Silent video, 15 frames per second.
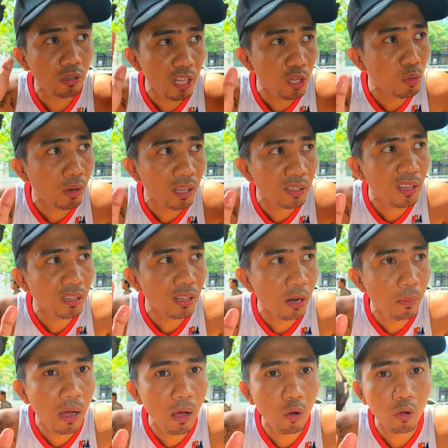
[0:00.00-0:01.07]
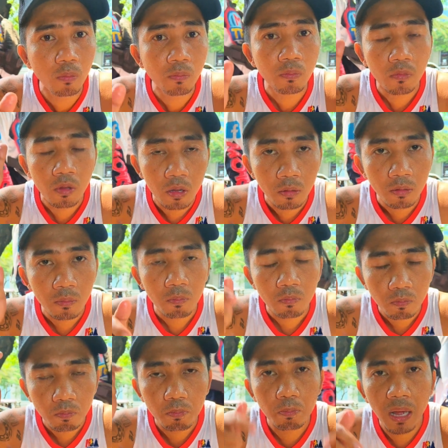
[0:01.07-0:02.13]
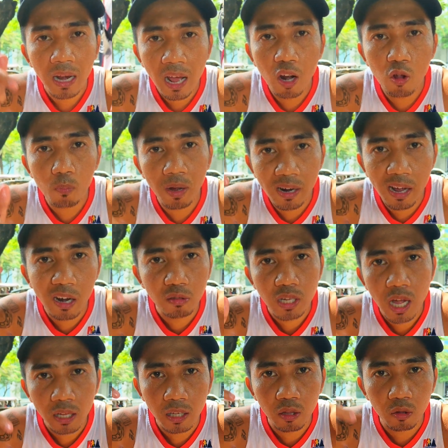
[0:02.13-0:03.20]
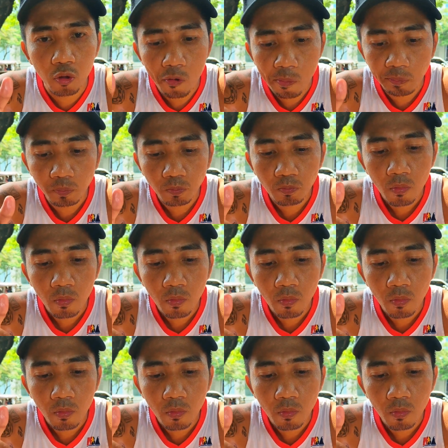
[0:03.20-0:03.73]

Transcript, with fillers: or dito ka nagtatrabaho, panalong panalo sa atin to.